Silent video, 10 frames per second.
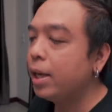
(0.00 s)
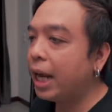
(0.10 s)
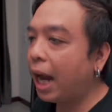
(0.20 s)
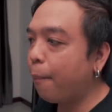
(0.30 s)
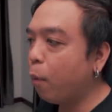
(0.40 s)

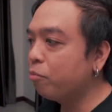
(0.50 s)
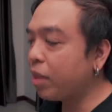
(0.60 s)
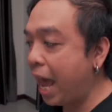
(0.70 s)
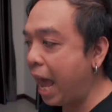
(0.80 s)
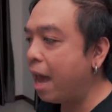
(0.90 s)
นะครับ ผม
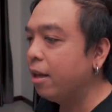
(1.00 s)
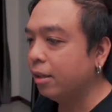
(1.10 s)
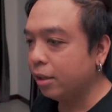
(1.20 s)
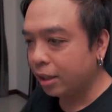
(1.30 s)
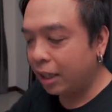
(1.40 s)
แต่
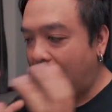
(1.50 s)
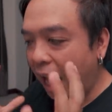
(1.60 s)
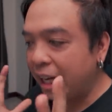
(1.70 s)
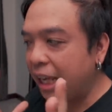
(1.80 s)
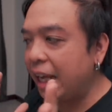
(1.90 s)
ค
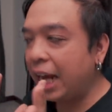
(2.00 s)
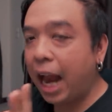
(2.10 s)
รั้งนี้